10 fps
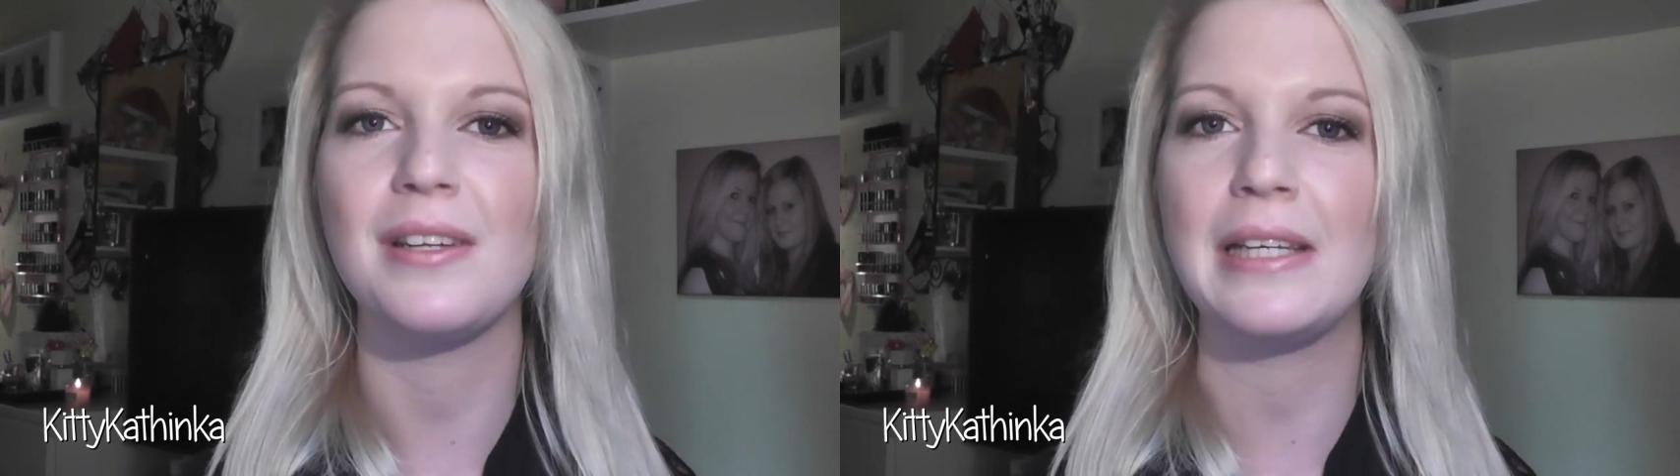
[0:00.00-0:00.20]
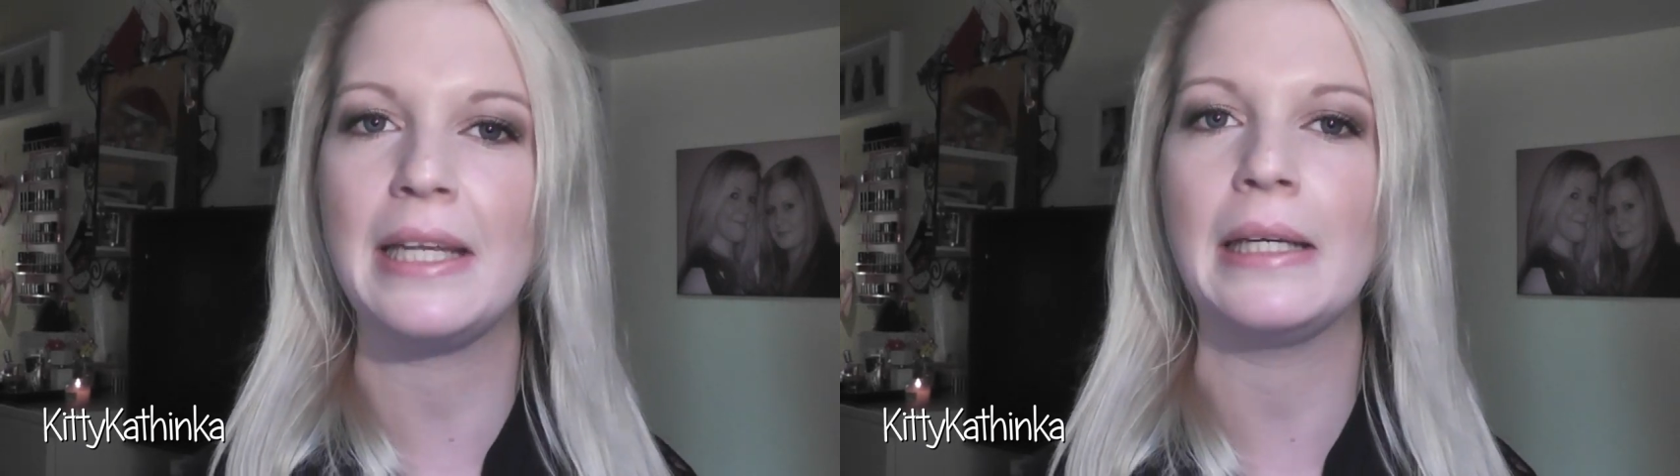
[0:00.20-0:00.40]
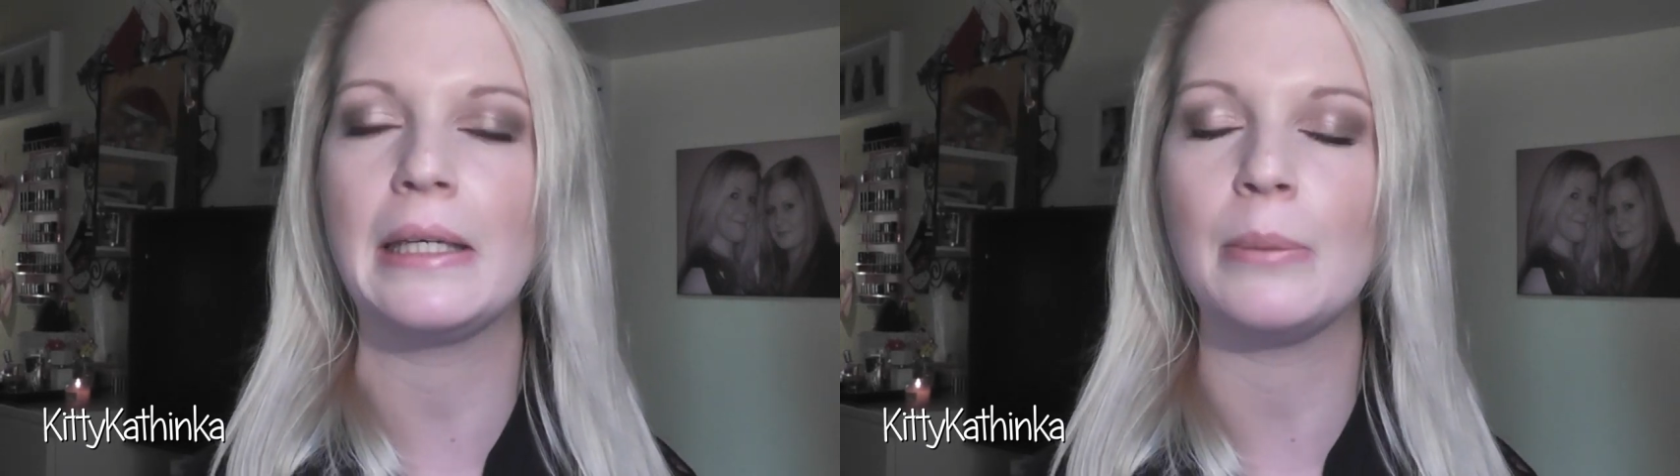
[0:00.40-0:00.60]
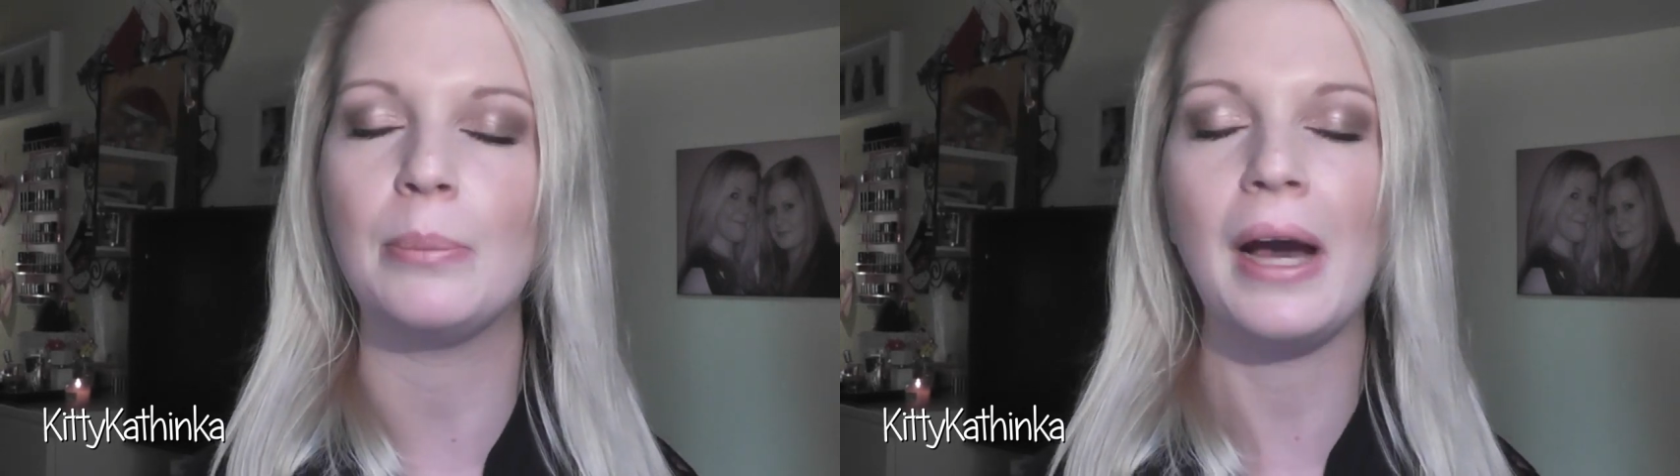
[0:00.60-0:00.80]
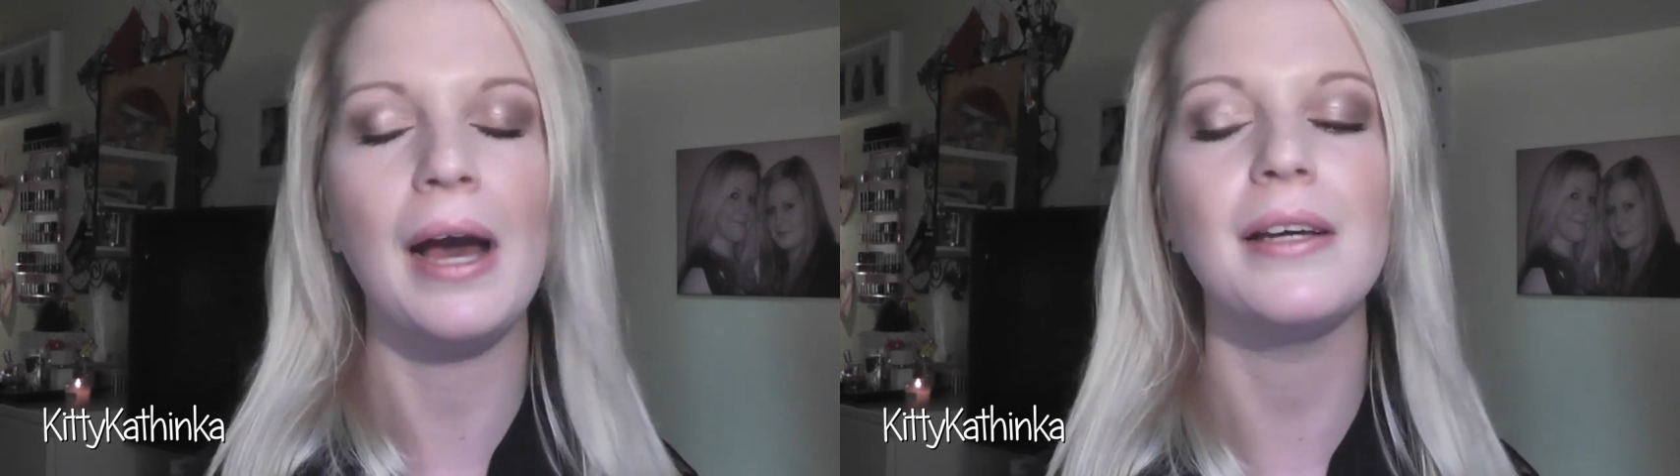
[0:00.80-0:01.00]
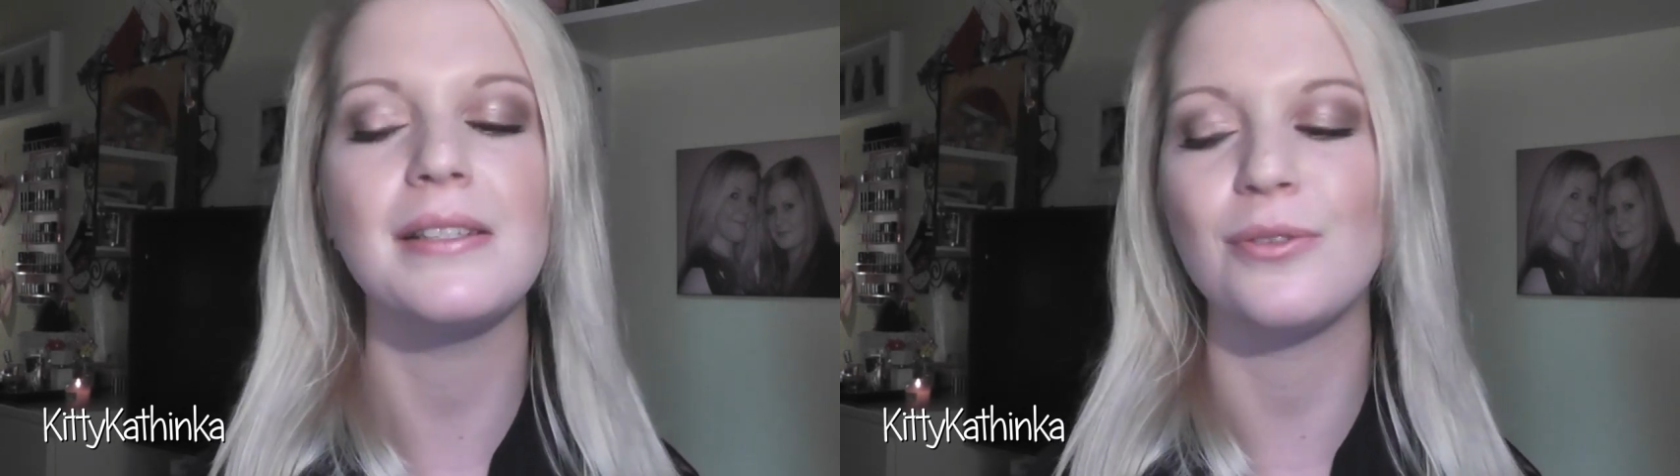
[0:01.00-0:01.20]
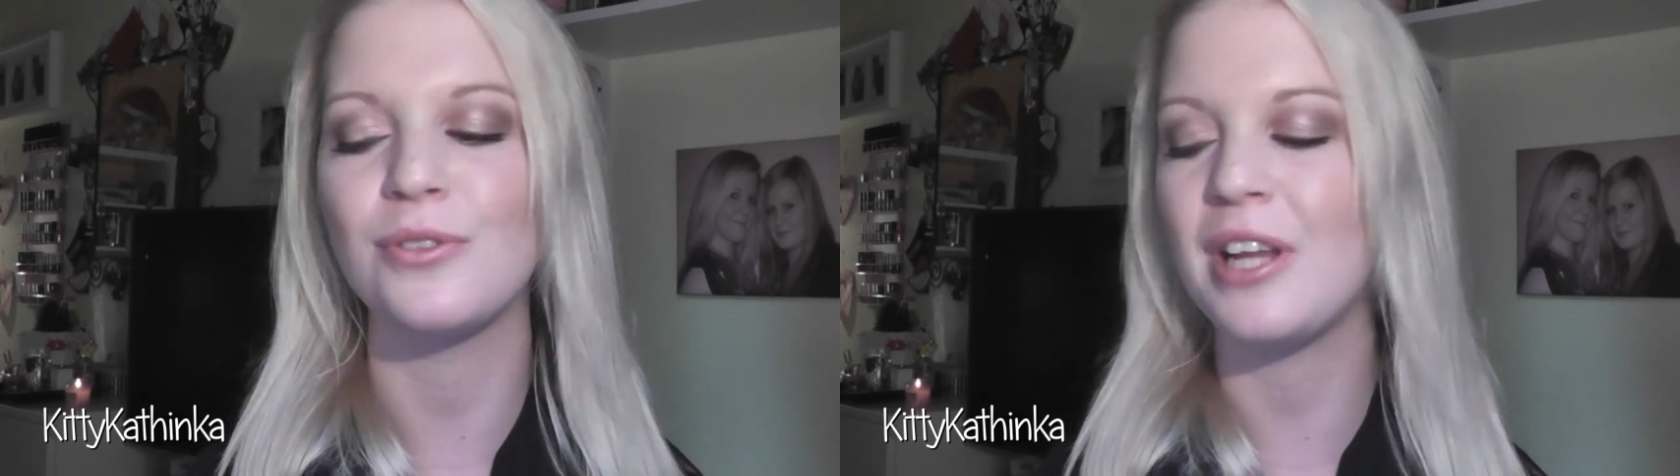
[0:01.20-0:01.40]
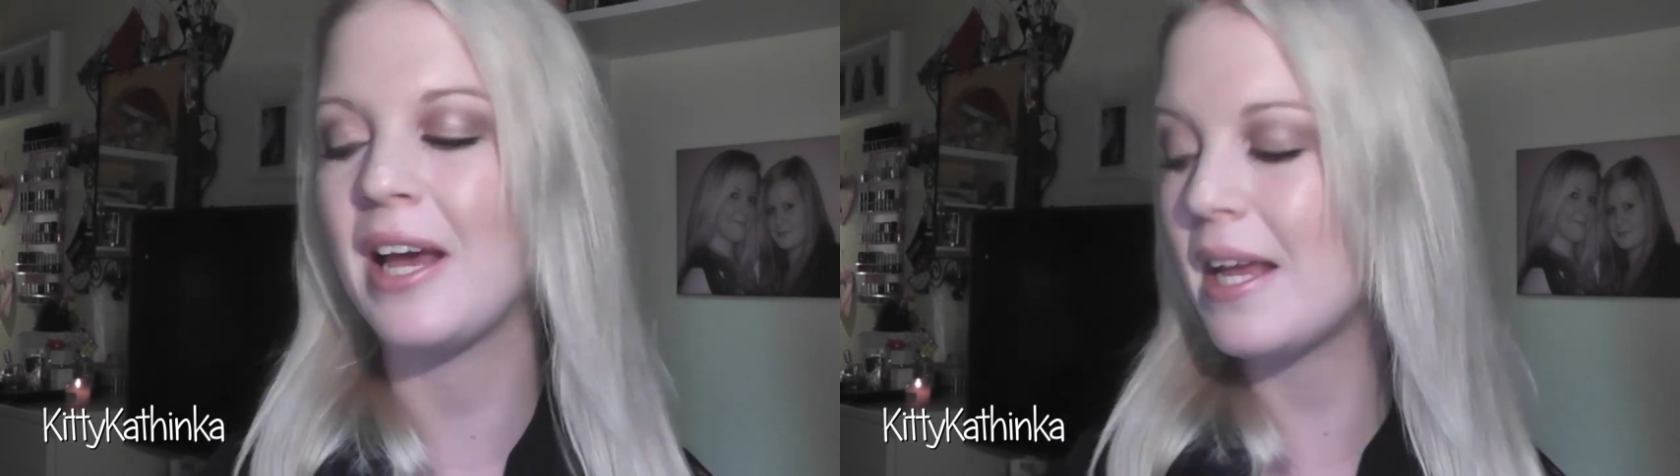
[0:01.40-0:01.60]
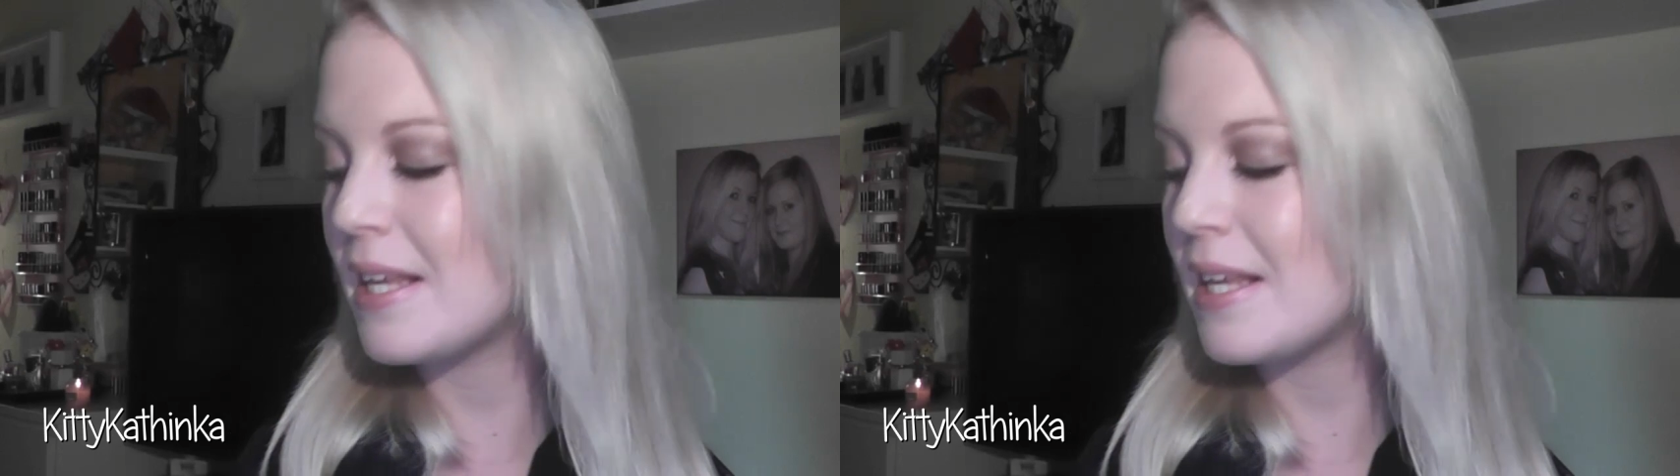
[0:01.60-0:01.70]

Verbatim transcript: der Dinge gebracht. Und da